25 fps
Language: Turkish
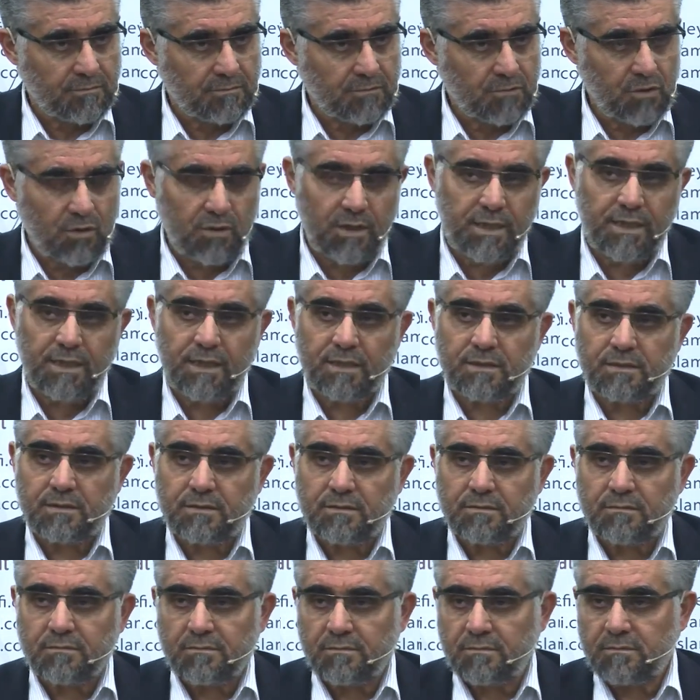O kadar.
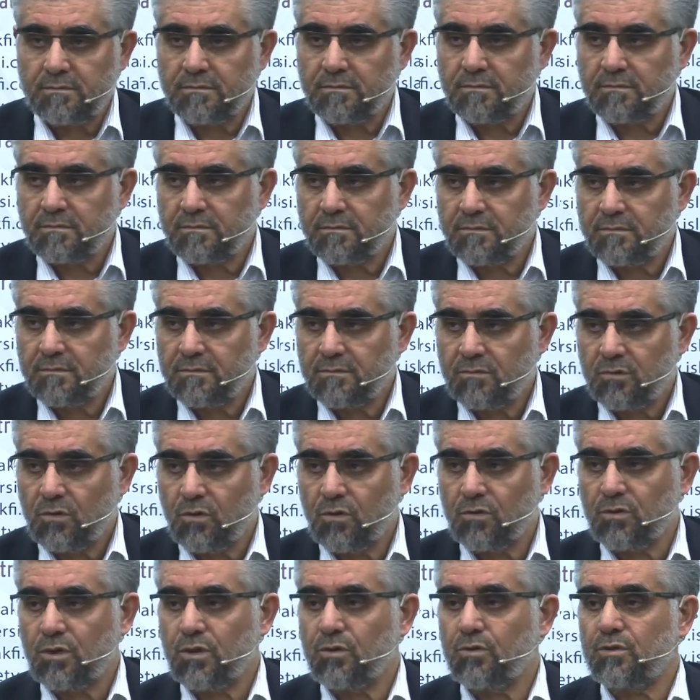
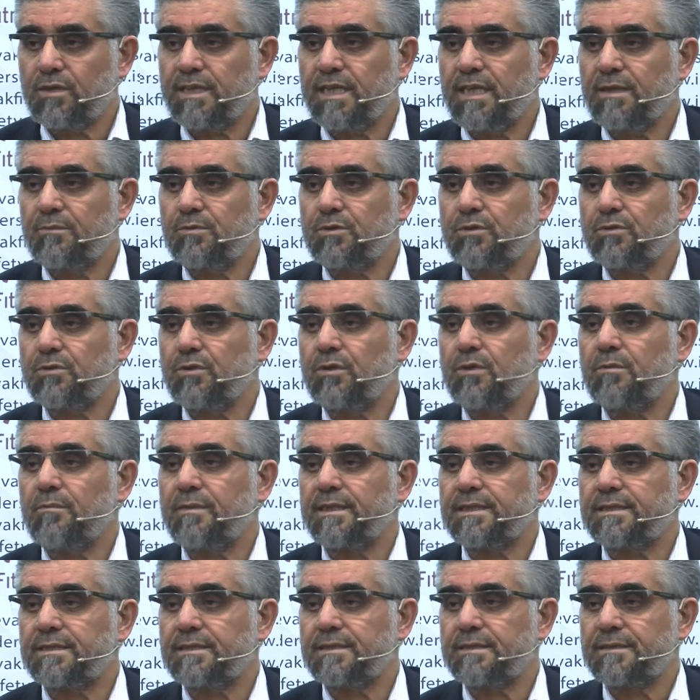Ondan öteye bir şey
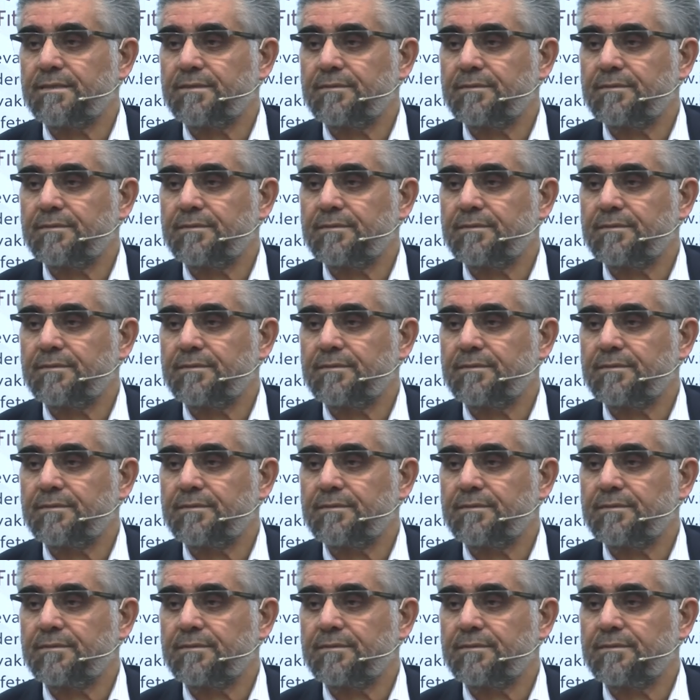olmazdı.